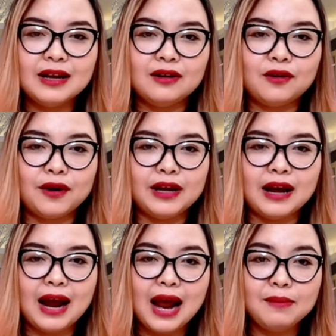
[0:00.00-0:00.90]
rồi
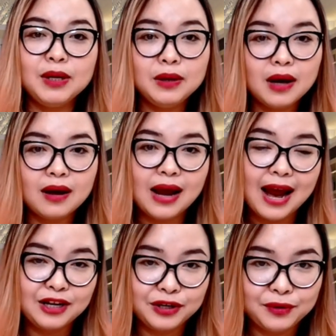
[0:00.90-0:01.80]

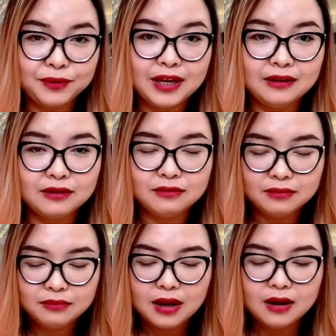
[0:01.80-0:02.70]
22 triệu tiền
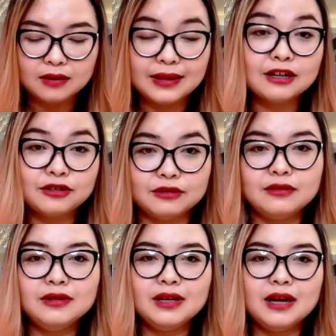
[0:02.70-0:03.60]
thưởng à, tăng trưởng